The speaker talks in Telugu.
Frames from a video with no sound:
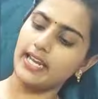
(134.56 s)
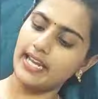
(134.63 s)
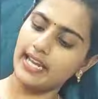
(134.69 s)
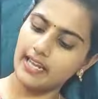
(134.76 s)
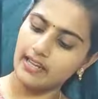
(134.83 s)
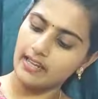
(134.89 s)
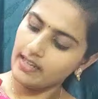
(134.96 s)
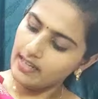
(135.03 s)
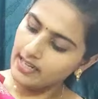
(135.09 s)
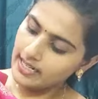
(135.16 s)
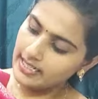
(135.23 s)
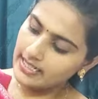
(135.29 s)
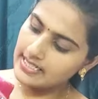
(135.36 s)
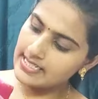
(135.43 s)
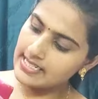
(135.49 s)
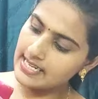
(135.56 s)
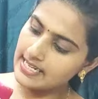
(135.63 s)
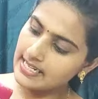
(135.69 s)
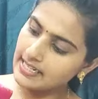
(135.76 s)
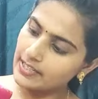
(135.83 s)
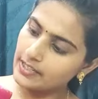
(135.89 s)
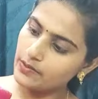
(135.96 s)
ఒకే
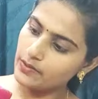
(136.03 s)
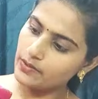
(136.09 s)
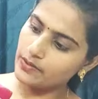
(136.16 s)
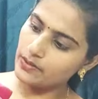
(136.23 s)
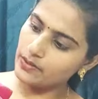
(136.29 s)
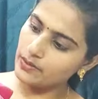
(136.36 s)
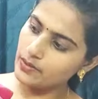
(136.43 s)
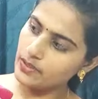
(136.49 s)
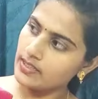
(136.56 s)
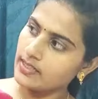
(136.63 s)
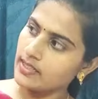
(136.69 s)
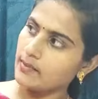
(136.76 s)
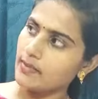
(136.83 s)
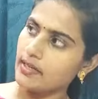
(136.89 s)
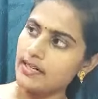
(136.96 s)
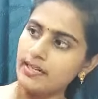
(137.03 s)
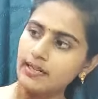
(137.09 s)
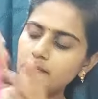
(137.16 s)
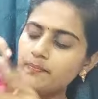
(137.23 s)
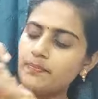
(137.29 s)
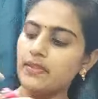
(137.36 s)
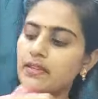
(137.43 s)
డిజైన్ అనేది వస్తూ ఉంటుందన్నమాట
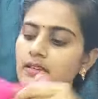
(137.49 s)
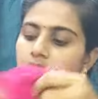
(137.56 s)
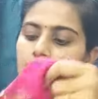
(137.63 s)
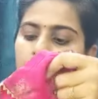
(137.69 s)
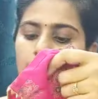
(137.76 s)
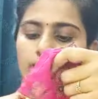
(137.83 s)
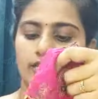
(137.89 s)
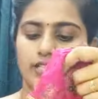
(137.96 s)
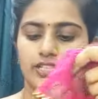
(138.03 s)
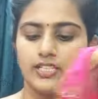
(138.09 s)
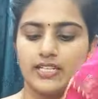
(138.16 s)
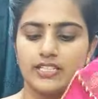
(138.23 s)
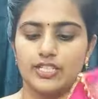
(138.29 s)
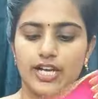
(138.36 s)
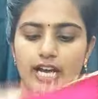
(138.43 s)
సో ఇది నాకు